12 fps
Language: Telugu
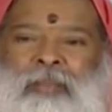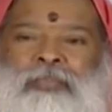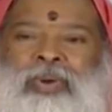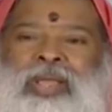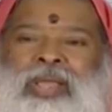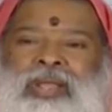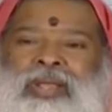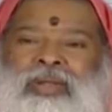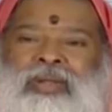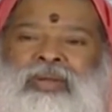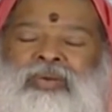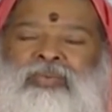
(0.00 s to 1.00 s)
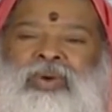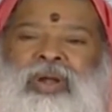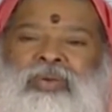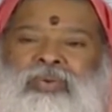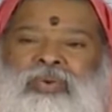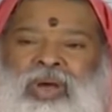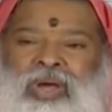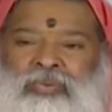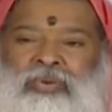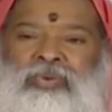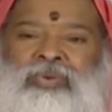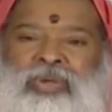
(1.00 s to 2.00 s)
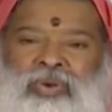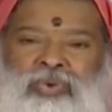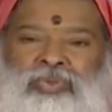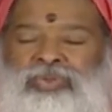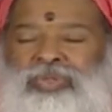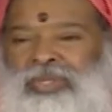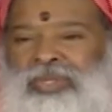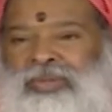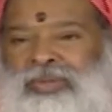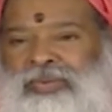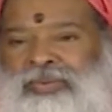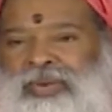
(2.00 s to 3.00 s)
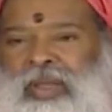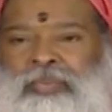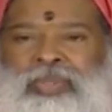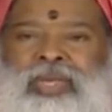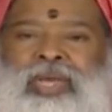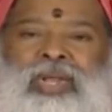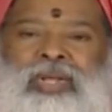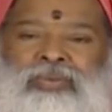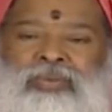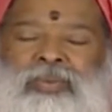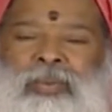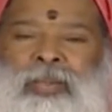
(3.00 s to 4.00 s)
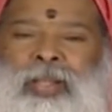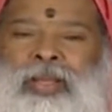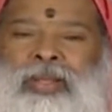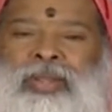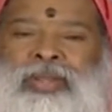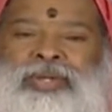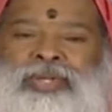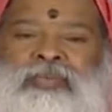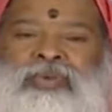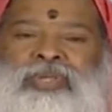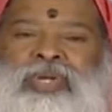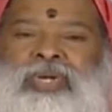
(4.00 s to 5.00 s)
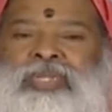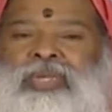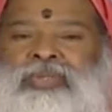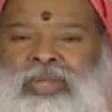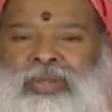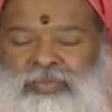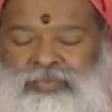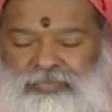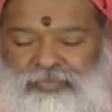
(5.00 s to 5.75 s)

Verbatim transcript: అప్పుడే వాళ్లకు అనుభవం కలుగుతుంది లేకపోతే కలగదు నేను ఇష్టం వచ్చినట్టు చేస్తాను